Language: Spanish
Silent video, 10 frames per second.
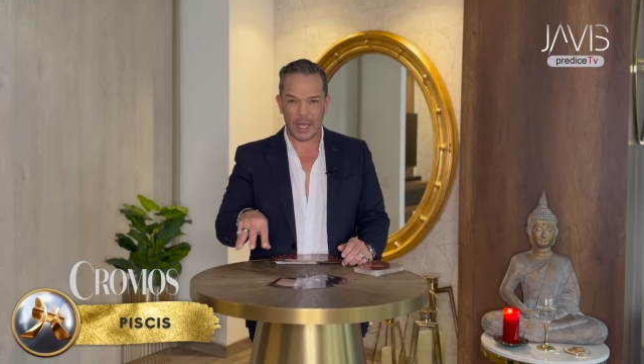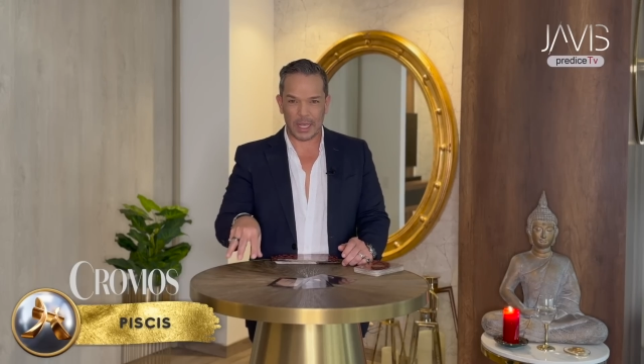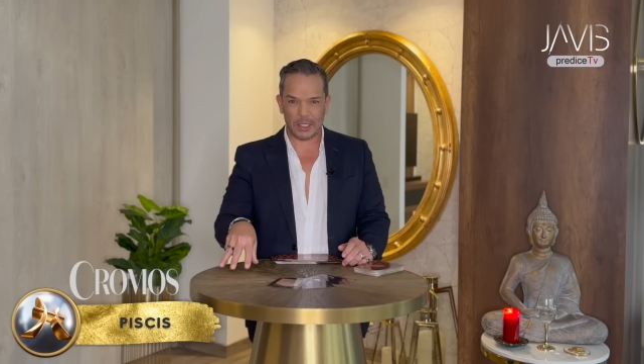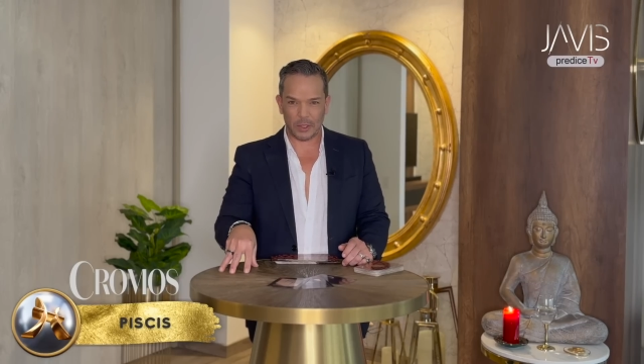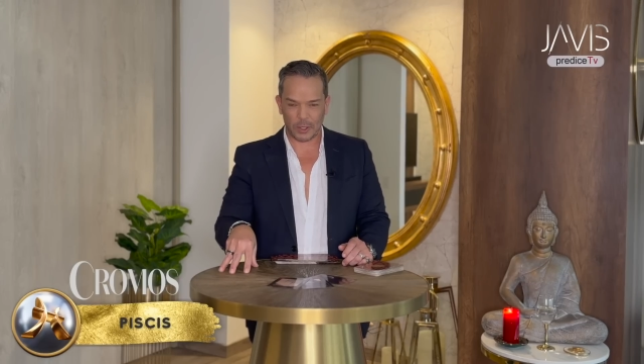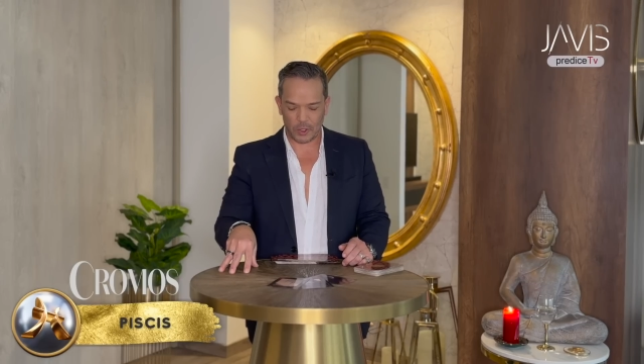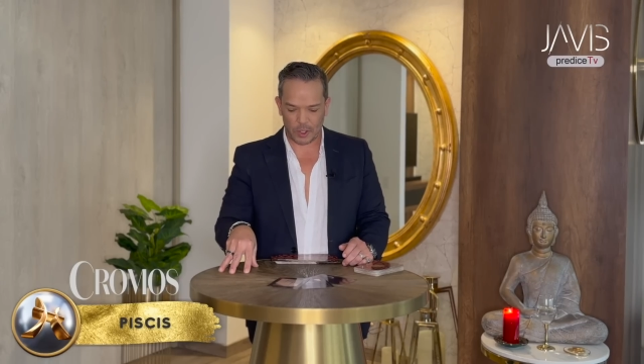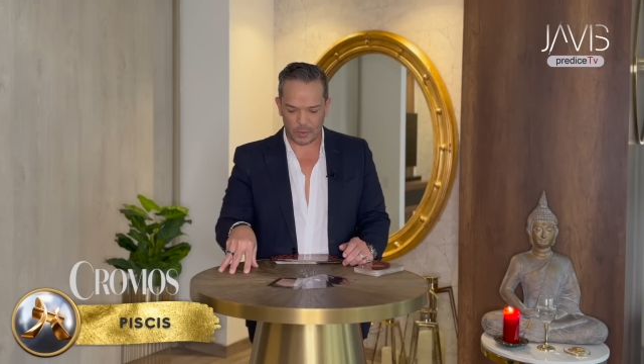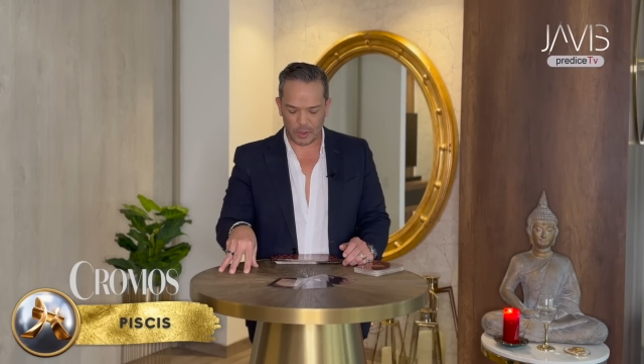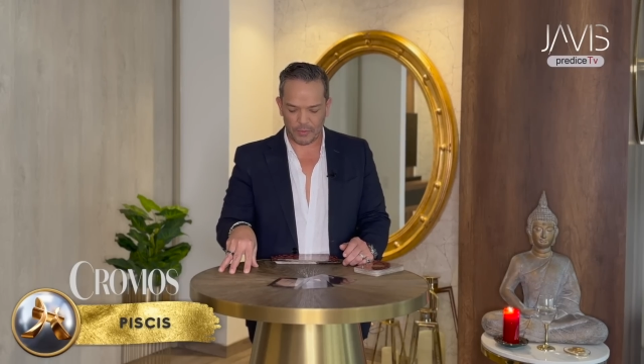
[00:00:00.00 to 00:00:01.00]
hay
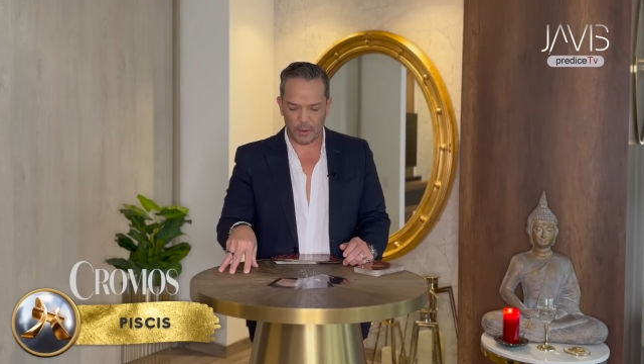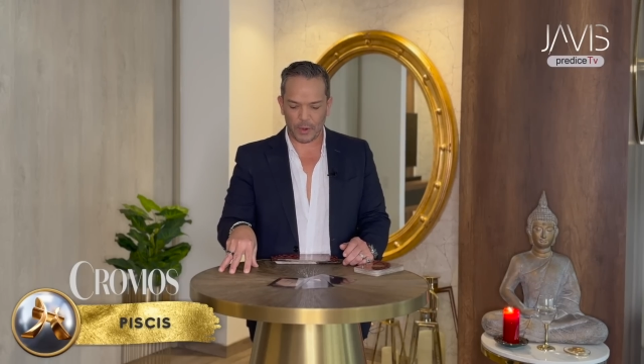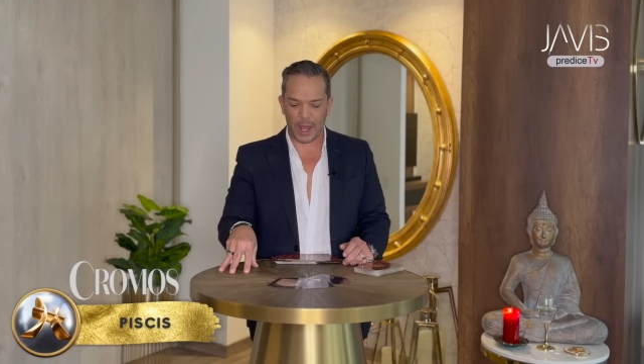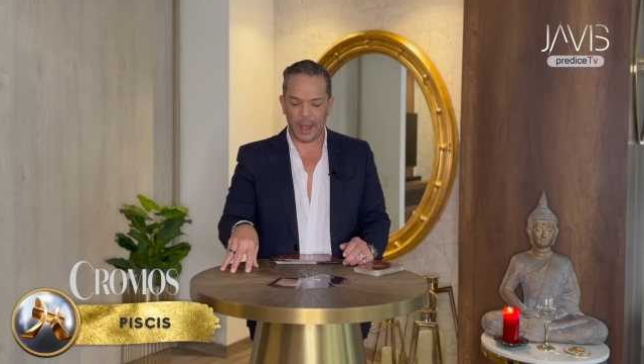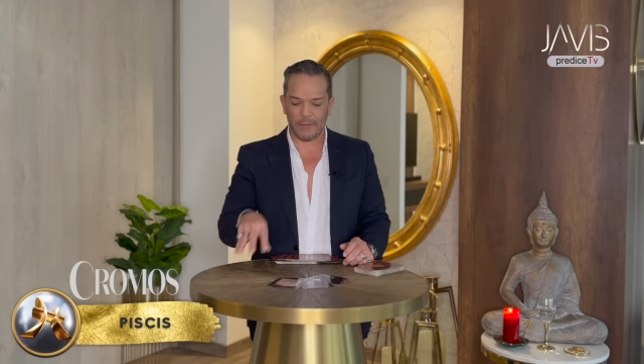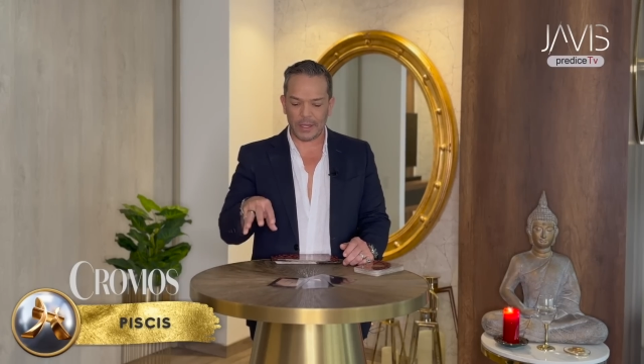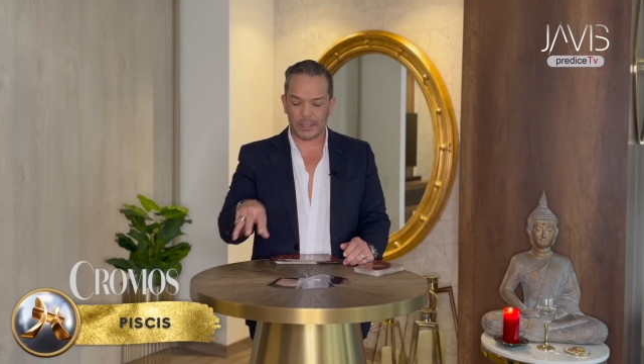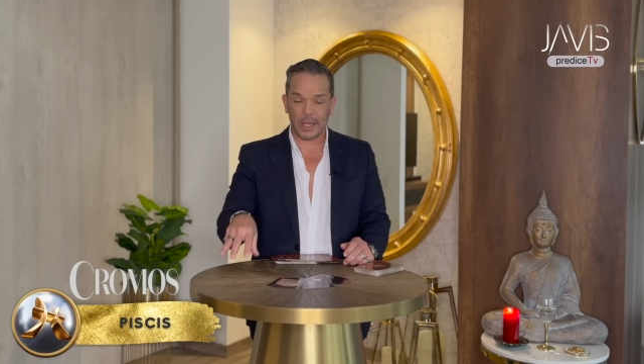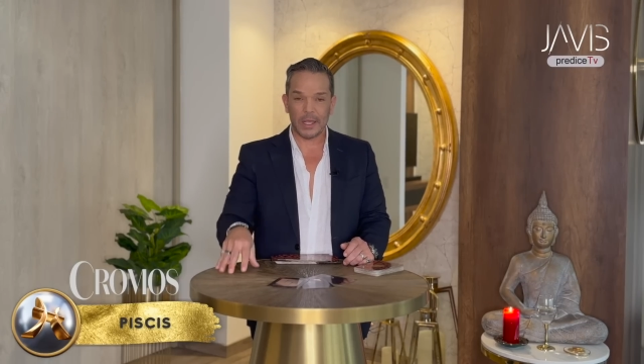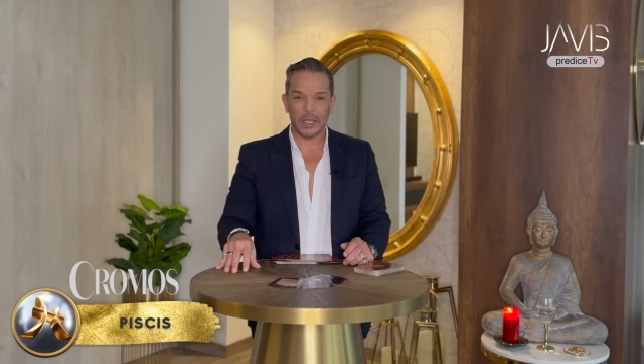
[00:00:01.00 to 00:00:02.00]
situaciones muy
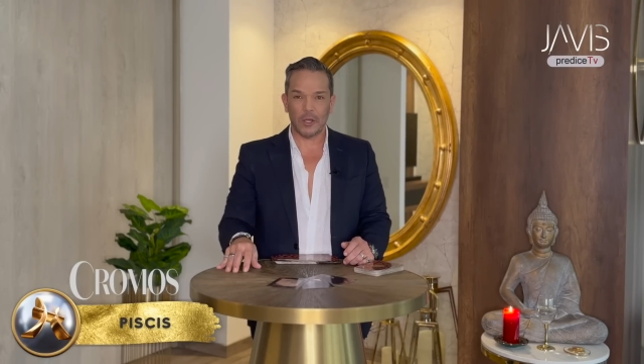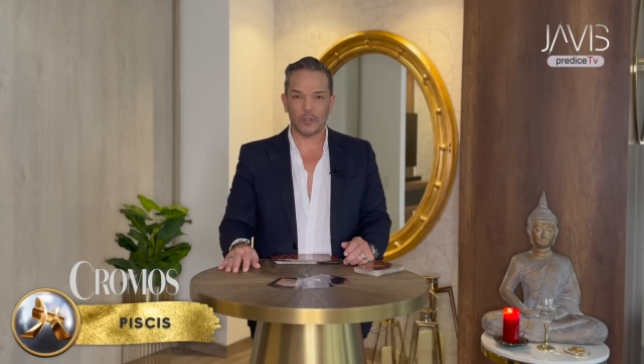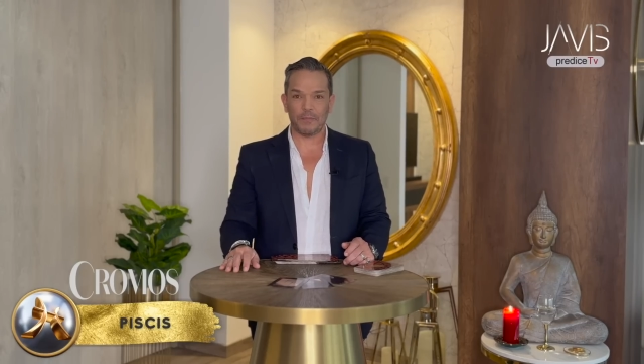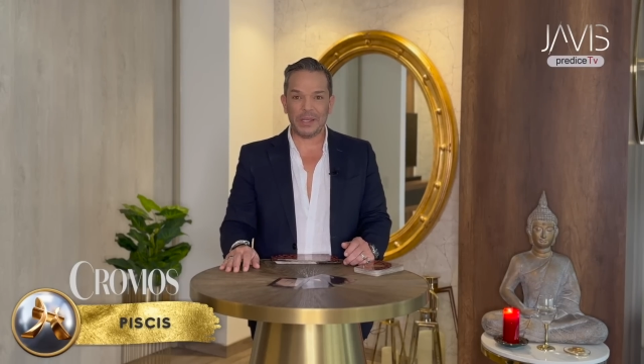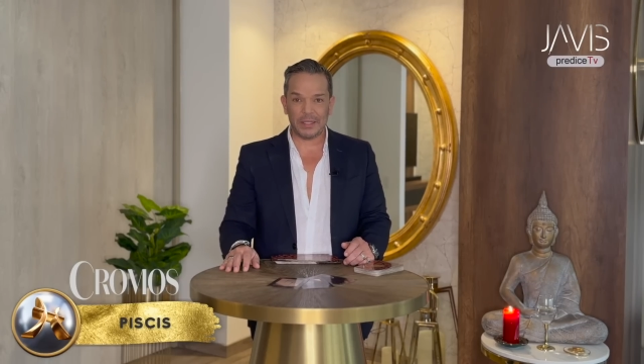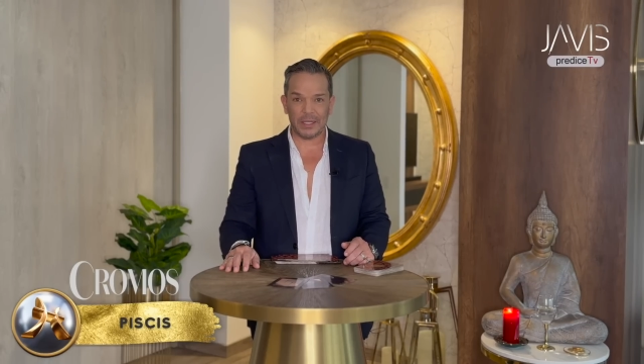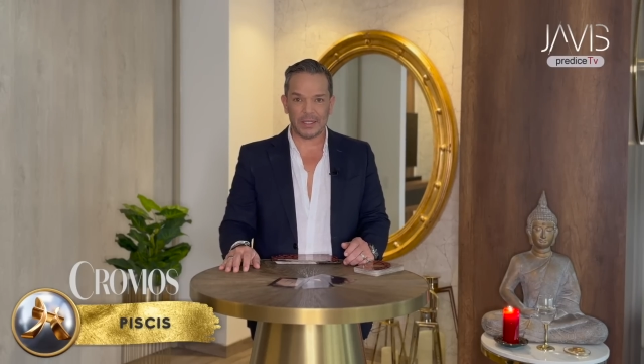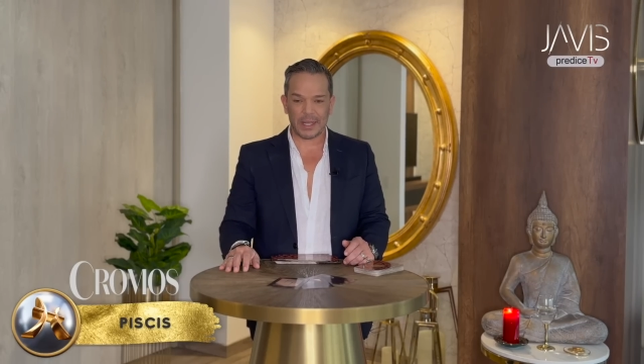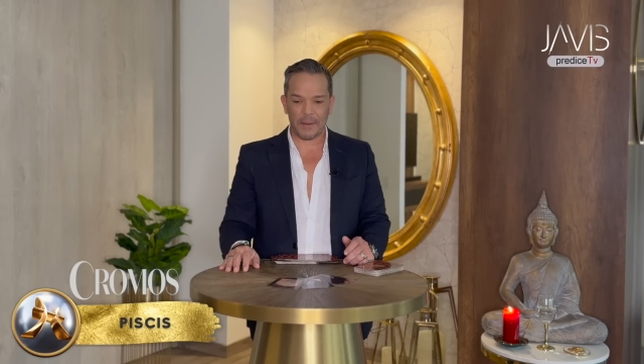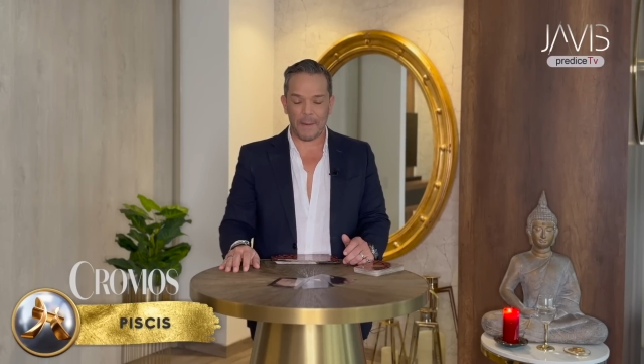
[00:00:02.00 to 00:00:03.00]
favorables y los
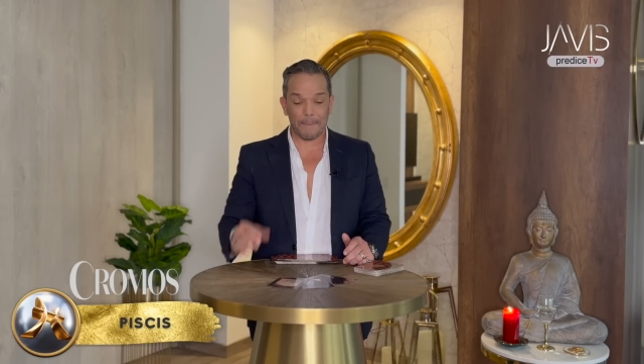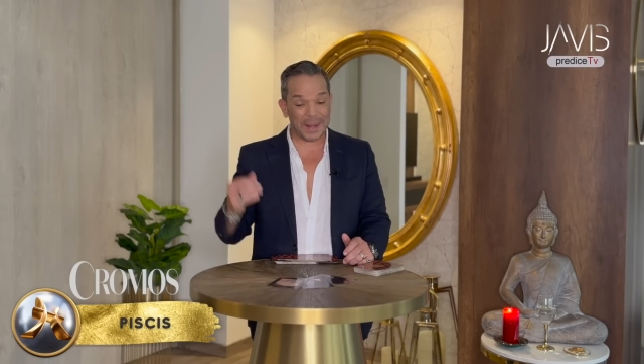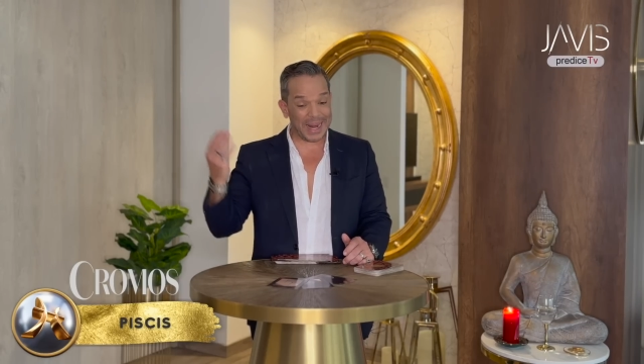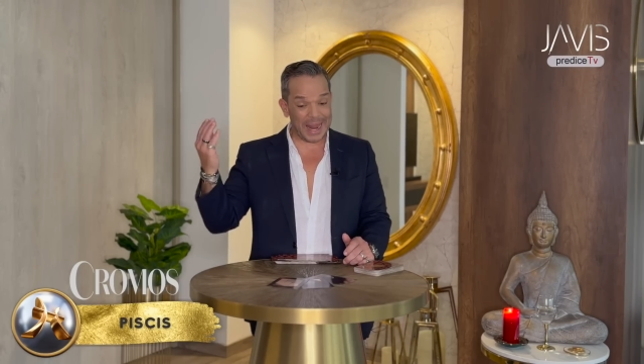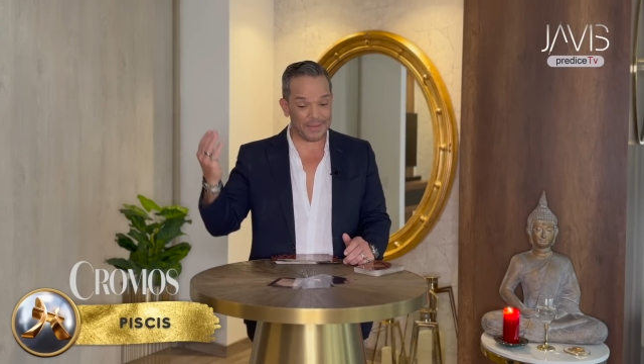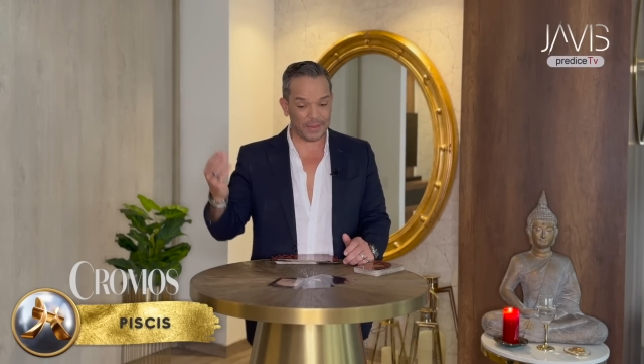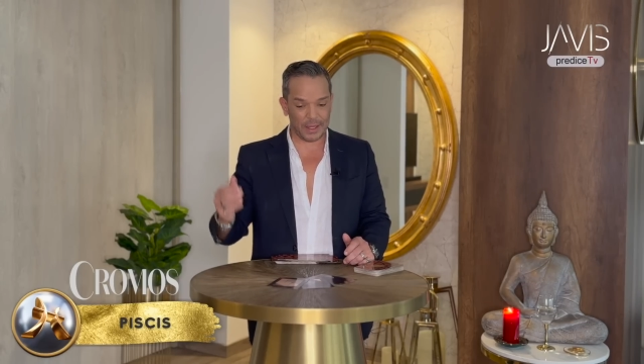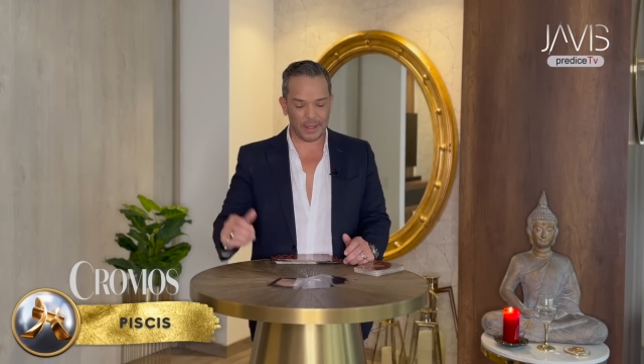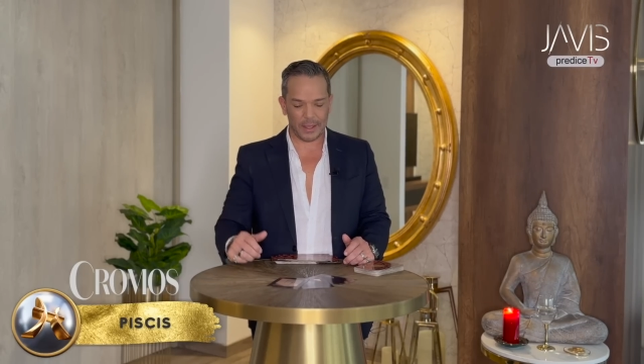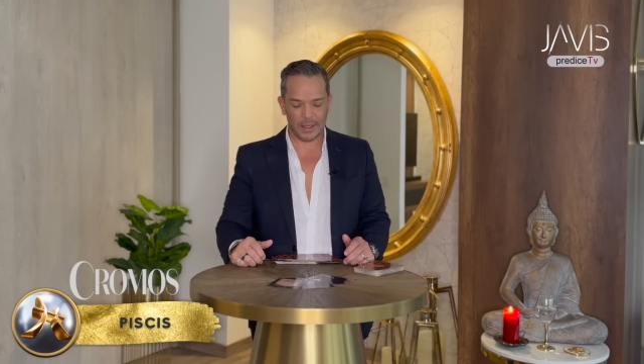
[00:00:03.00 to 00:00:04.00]
Pisces que van para adelante,